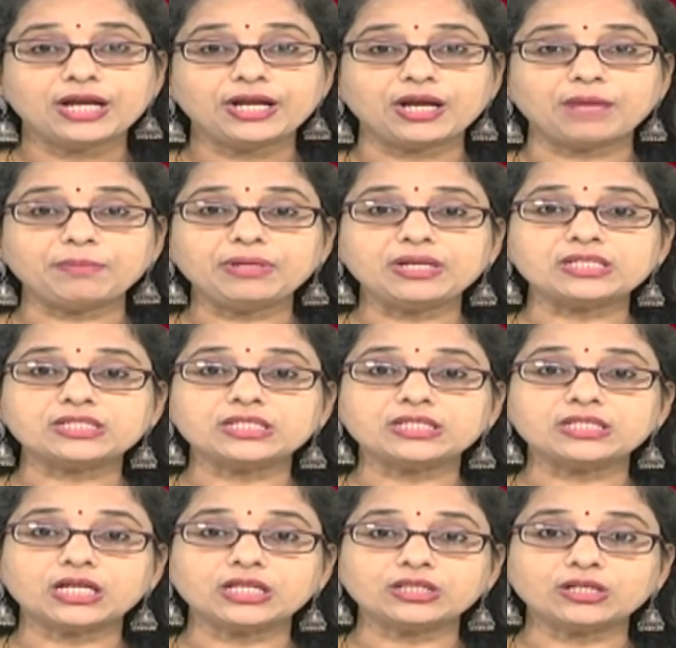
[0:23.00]
నమ్మిన
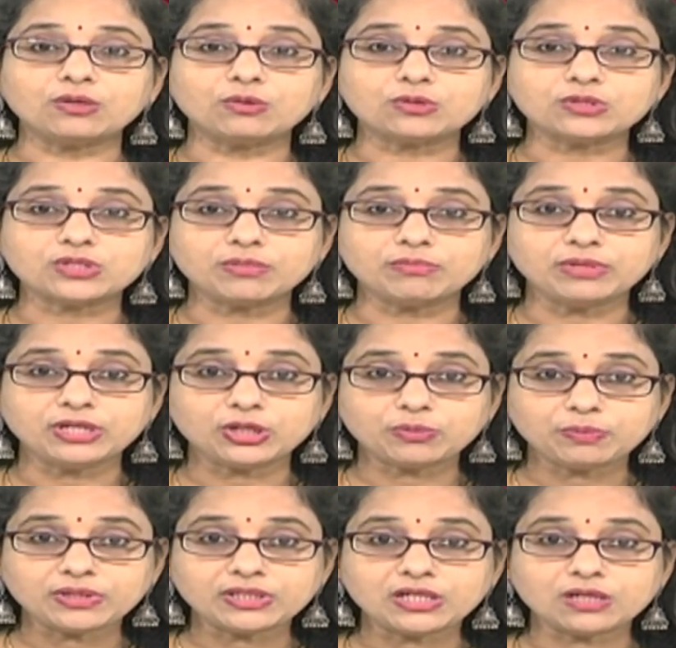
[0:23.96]
సిద్ధాంతం కోసం
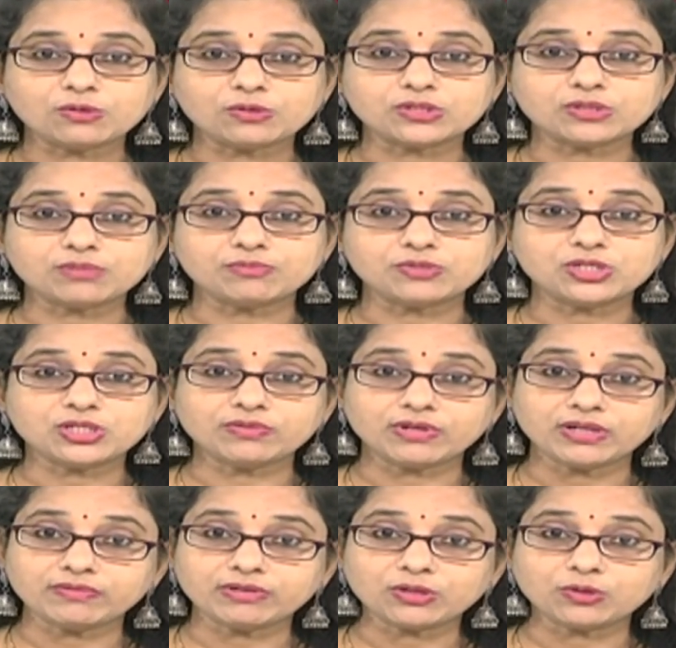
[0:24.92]
నిరుపేదల కోసం
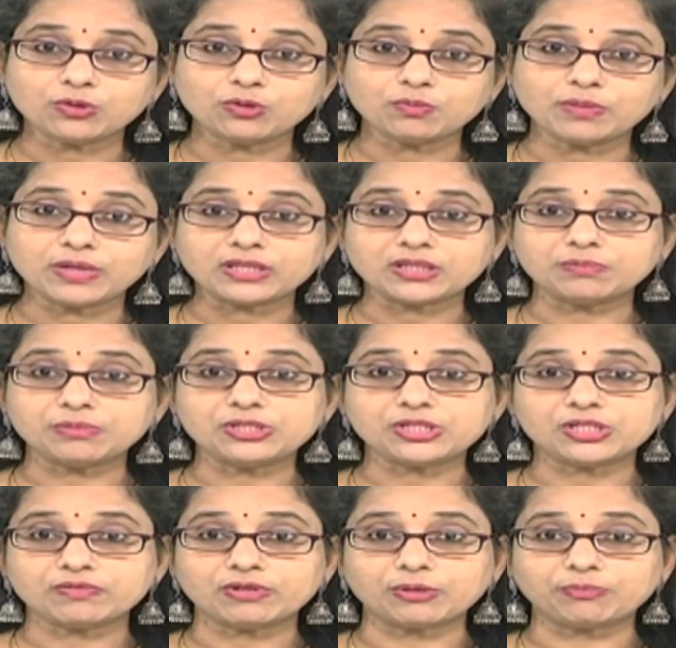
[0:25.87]
చివరి వరకు
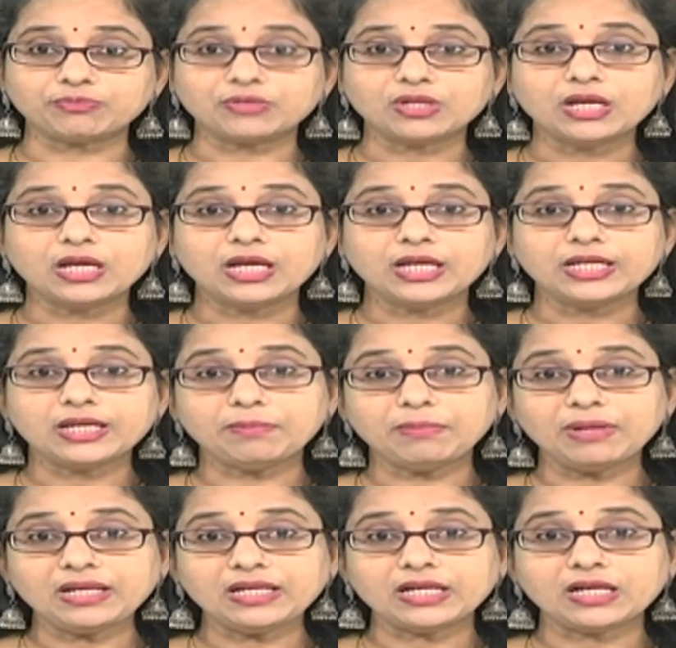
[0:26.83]
పరితపించేవారు
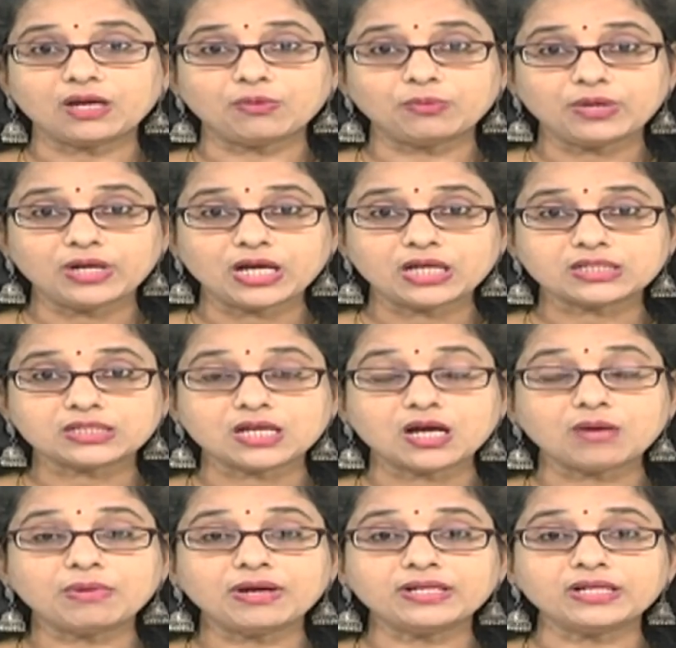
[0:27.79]
ఎమ్మెల్యేగా ఉన్న
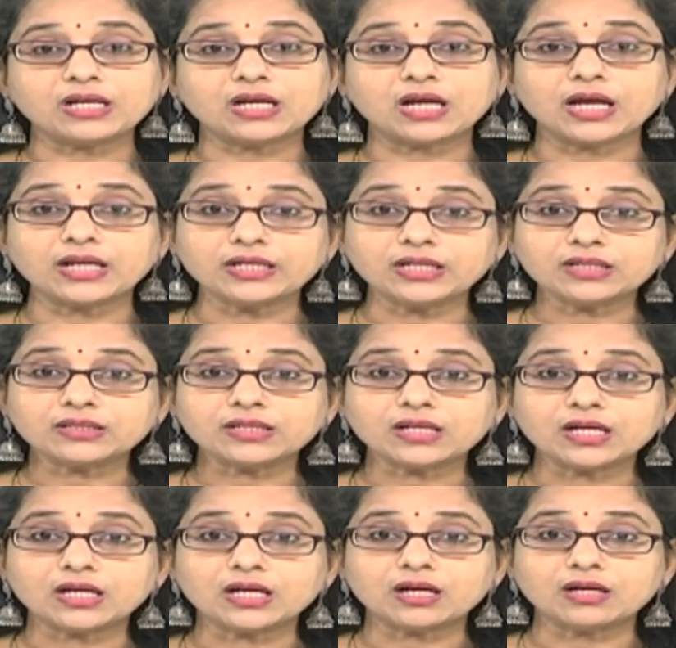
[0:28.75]
సామాన్య
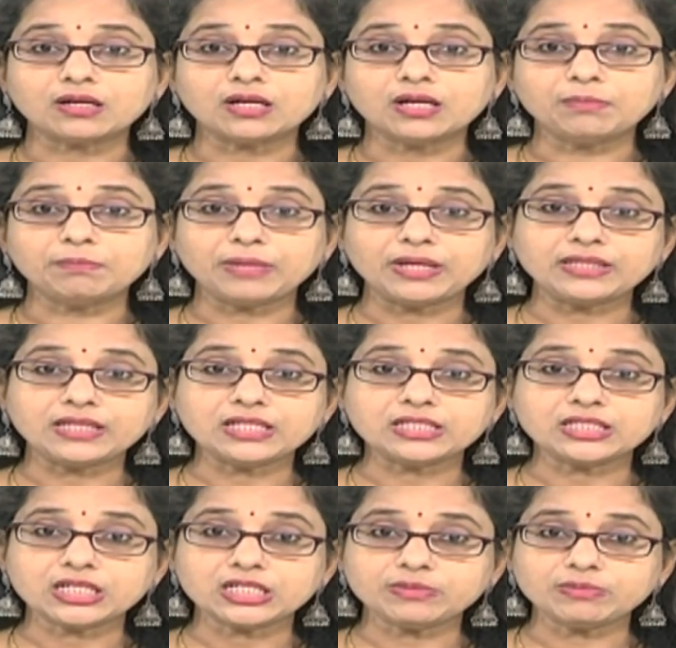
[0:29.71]
కార్యకర్తలాగా పేదల
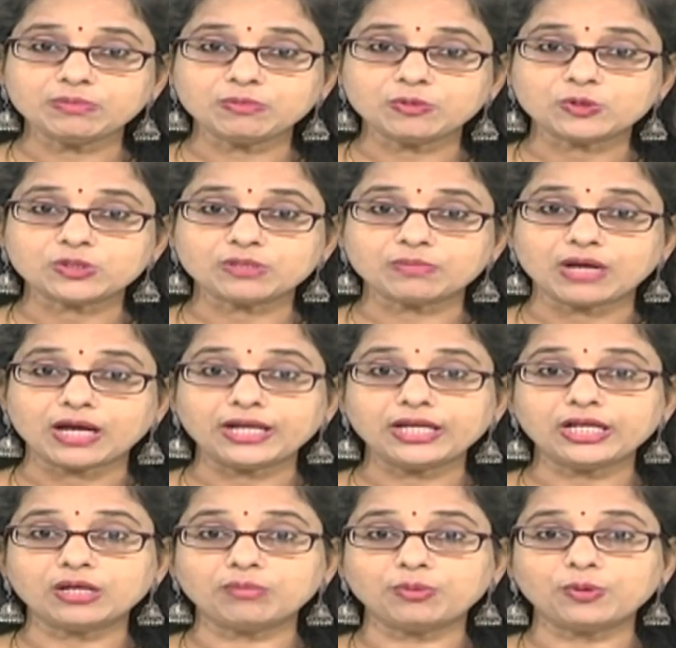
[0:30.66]
సంక్షేమం కోసం
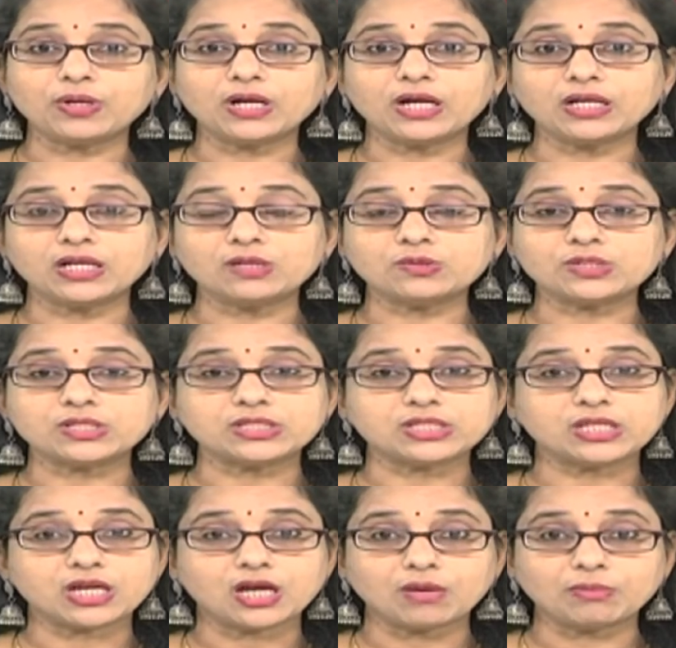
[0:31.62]
అనేక పోరాటాలు
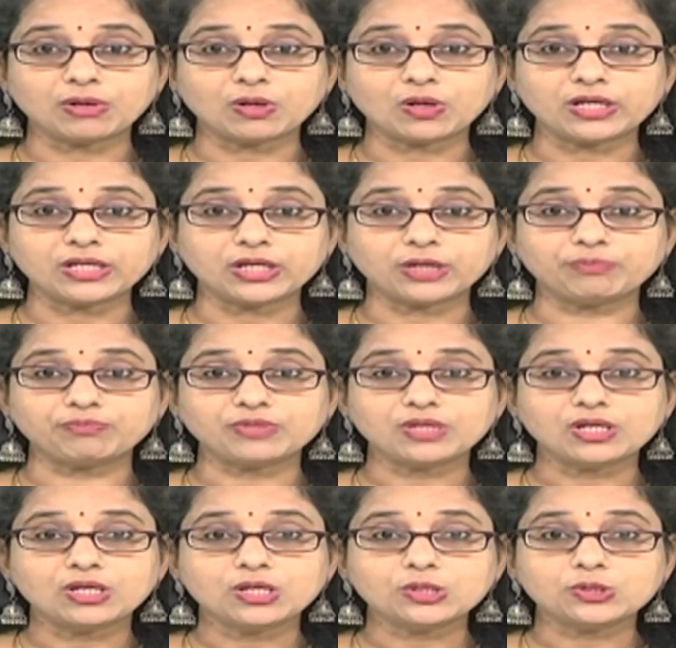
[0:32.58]
చేసి అమరులయ్యారు
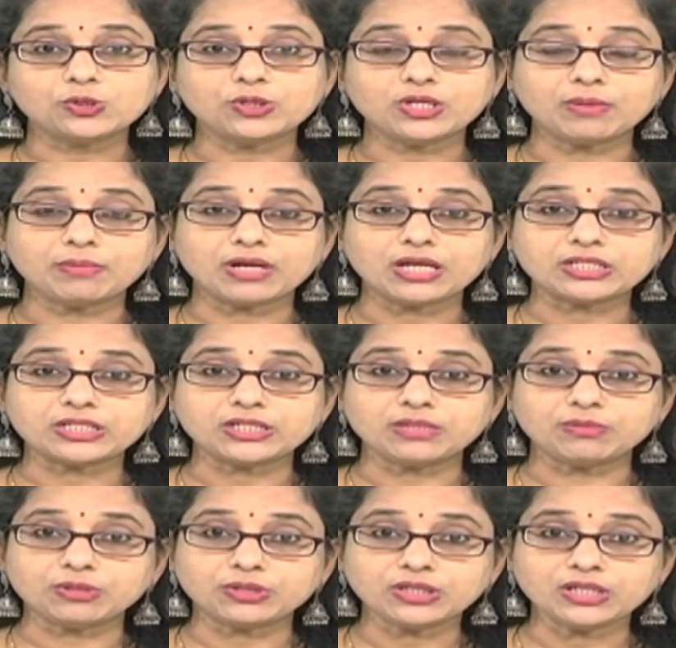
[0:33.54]
సున్నం
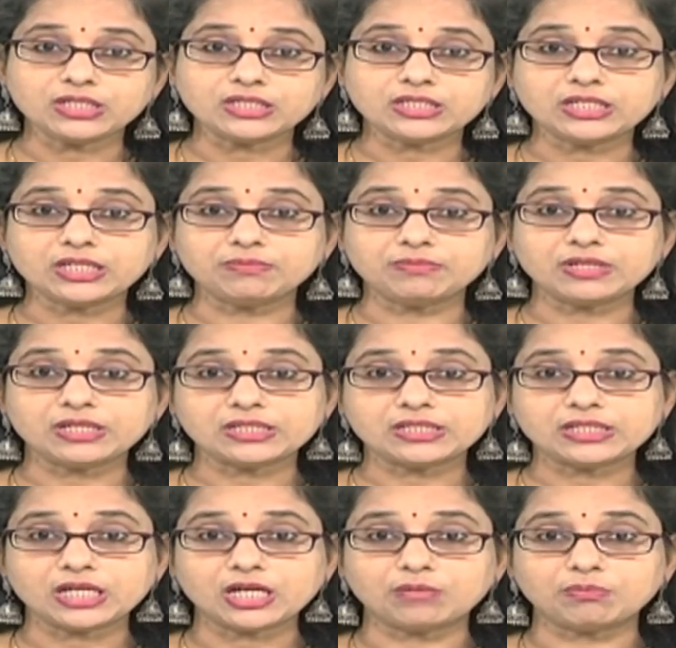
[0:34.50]
రాజయ్య మృతికి సీఎం
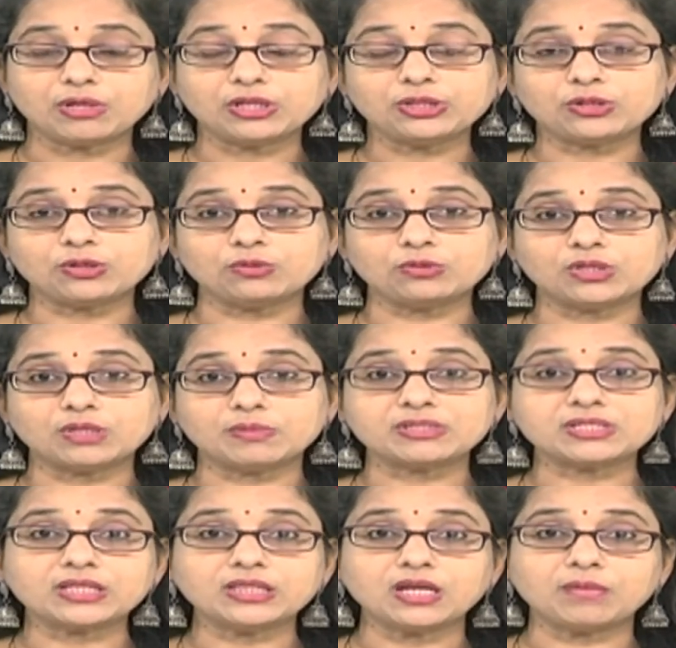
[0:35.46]
కేసీఆర్ మంత్రులు తమ
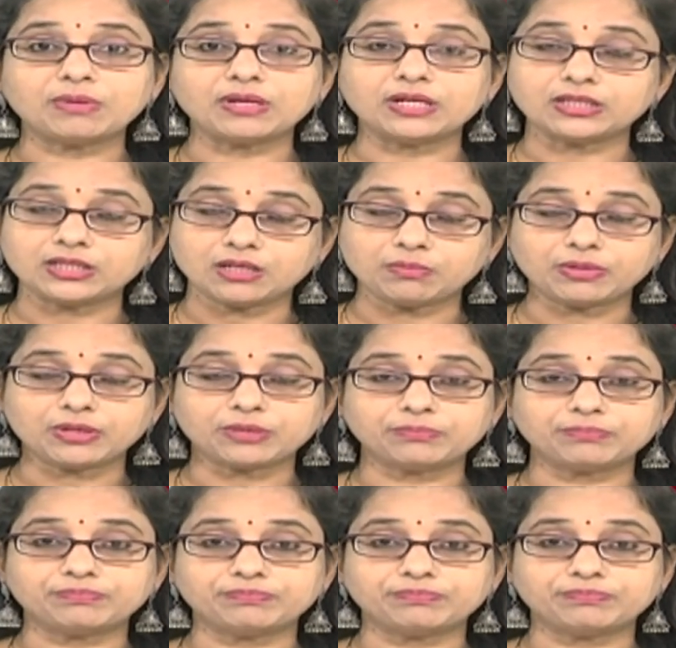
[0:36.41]
సంతాపాన్ని తెలిపారు